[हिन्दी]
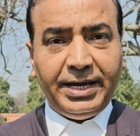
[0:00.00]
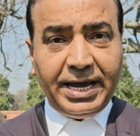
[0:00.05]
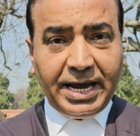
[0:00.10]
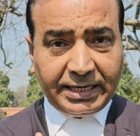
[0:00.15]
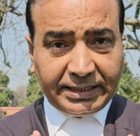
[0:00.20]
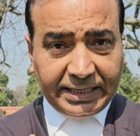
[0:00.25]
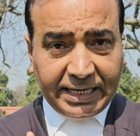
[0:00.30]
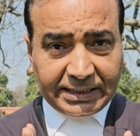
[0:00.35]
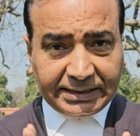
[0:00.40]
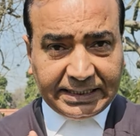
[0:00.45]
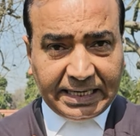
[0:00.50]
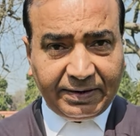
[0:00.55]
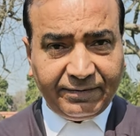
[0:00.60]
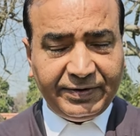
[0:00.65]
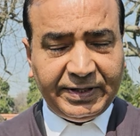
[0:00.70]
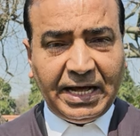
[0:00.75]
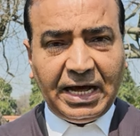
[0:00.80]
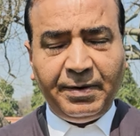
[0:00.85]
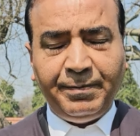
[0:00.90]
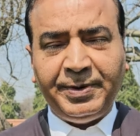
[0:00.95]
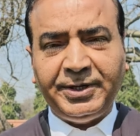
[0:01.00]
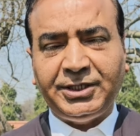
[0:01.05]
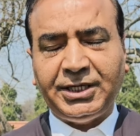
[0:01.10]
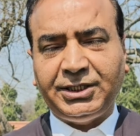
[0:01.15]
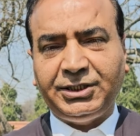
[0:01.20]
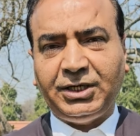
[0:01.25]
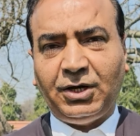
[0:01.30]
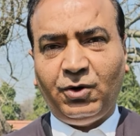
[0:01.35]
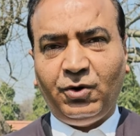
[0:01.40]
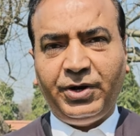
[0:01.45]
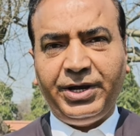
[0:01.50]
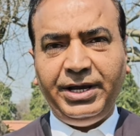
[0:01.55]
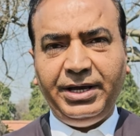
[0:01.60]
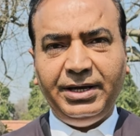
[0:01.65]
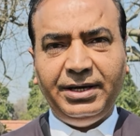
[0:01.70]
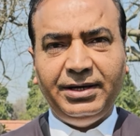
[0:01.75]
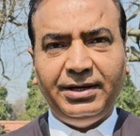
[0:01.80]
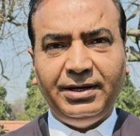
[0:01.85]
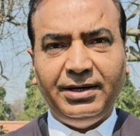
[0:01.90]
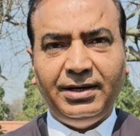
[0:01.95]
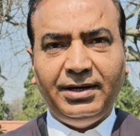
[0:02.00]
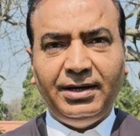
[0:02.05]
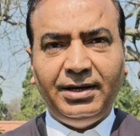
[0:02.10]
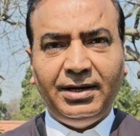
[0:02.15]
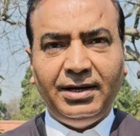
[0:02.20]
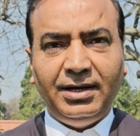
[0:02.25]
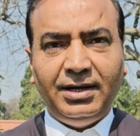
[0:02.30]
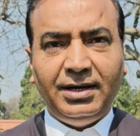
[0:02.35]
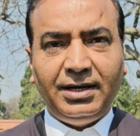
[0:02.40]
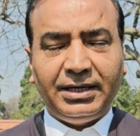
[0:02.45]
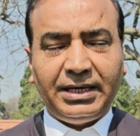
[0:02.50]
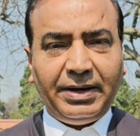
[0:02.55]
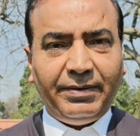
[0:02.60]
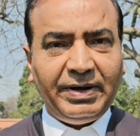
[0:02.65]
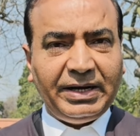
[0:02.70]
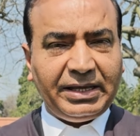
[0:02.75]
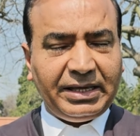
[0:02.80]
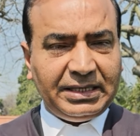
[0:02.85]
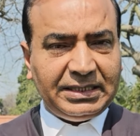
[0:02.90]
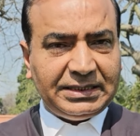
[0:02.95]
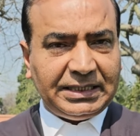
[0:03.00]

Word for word: एक देश एक विधान पे चर्चा होगी केवल